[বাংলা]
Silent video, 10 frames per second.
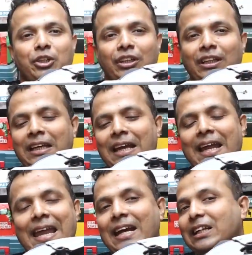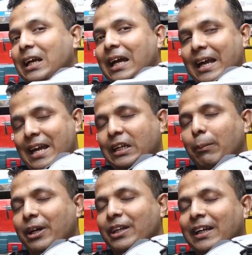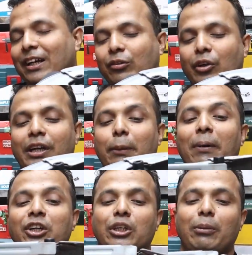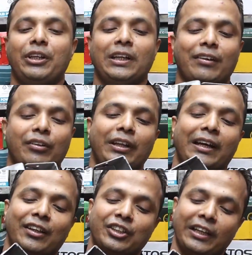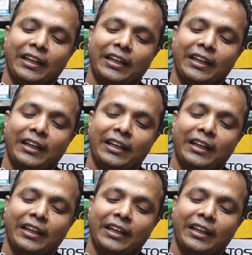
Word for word: মেশিন দিয়ে একটা একটা ব্লেড দিয়ে কাজ করে এটা পাঁচটা ব্লেড দিয়ে কাজ করে দেখা যাচ্ছে